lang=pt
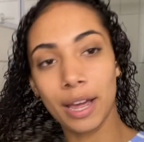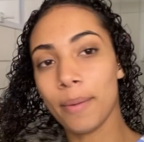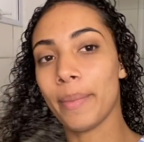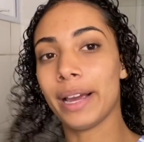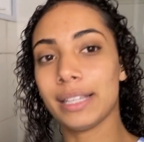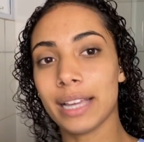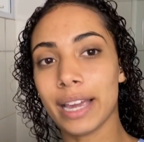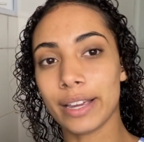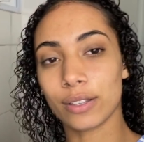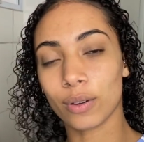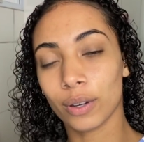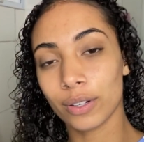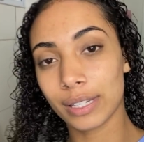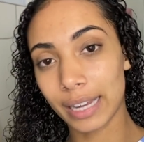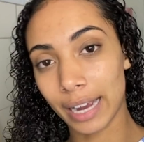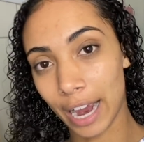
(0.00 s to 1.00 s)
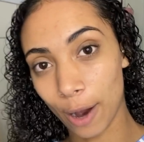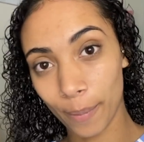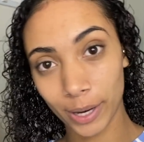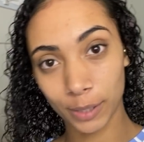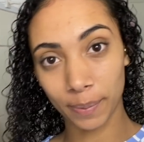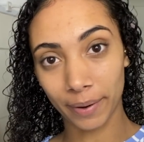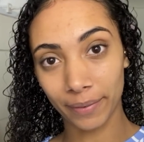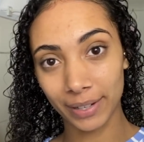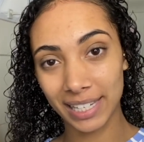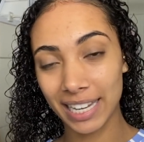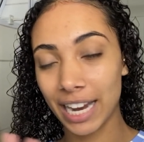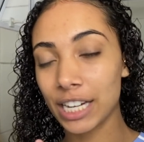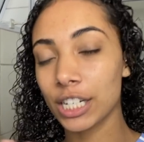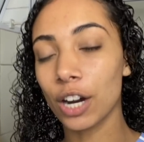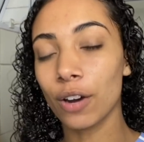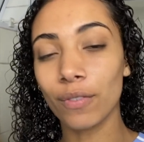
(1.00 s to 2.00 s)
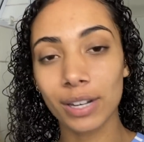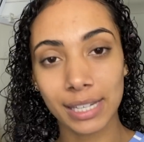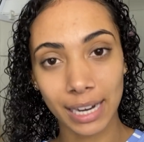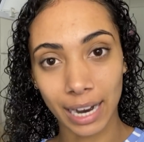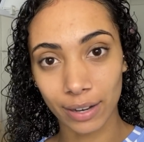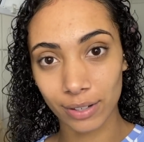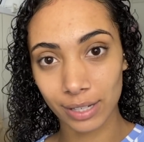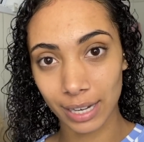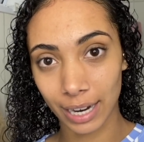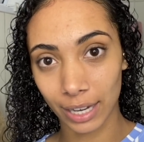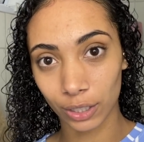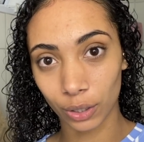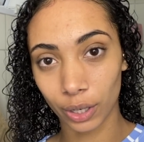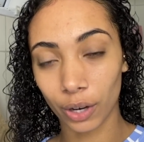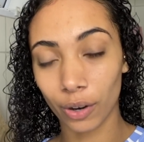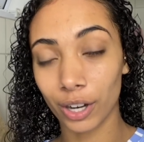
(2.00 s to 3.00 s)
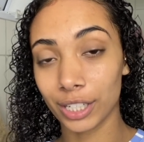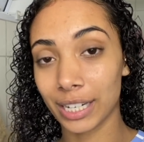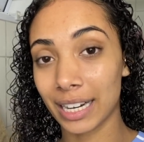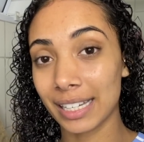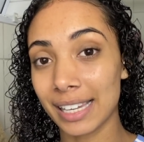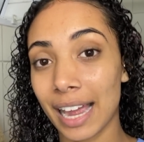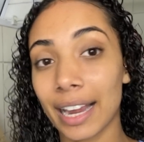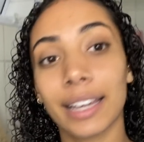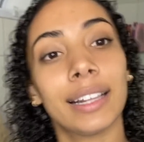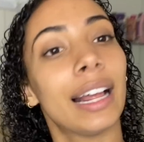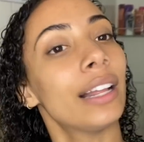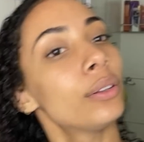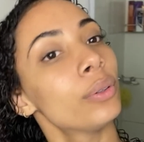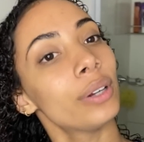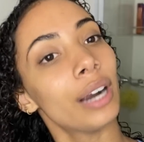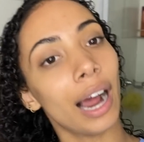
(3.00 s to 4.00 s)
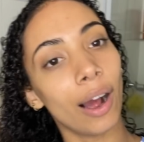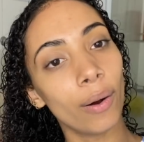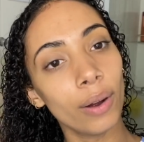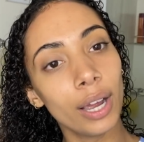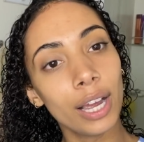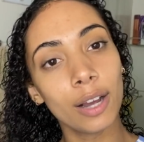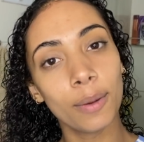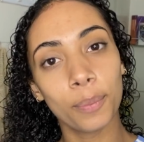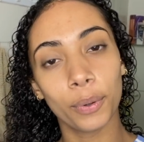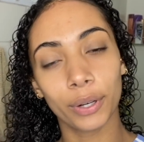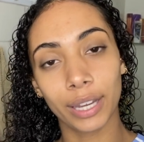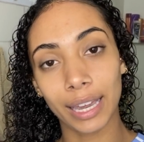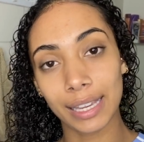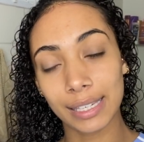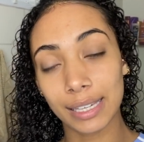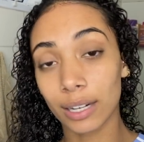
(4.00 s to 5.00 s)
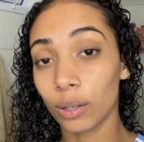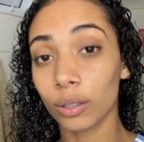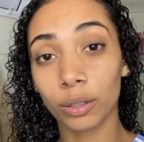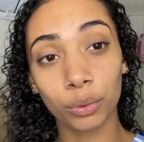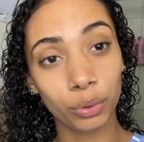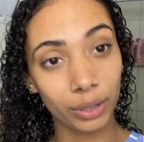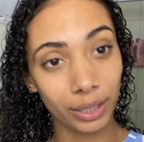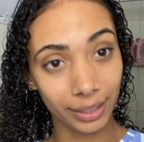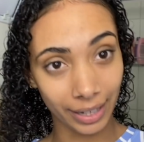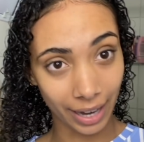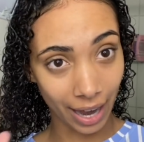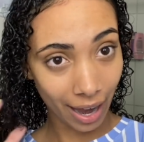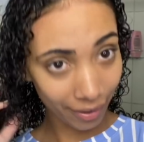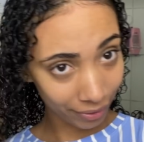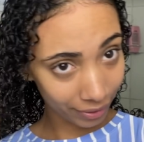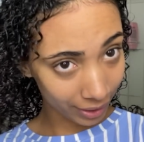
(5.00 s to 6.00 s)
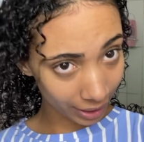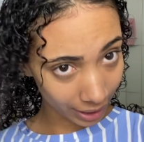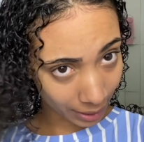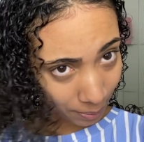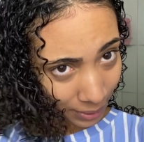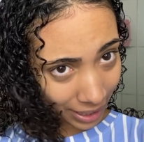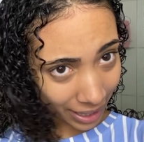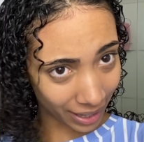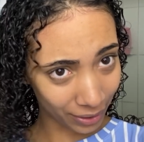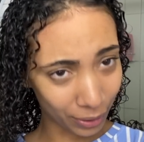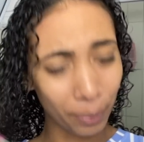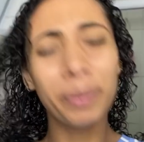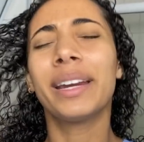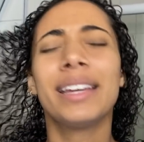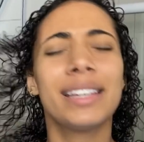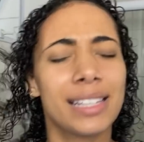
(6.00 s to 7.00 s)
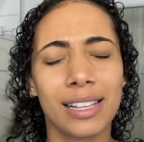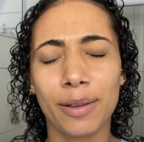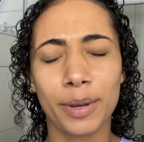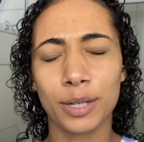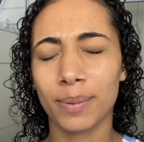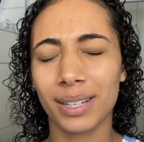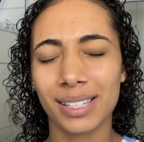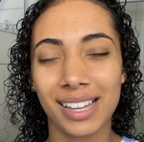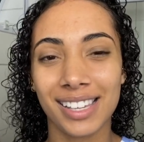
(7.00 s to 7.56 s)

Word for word: Mas é isso, quando secar mais pra vocês, não vou secar no secador, que eu gosto que ele seque natural, porque senão não dura day after e porque eu tô com preguiça também de passar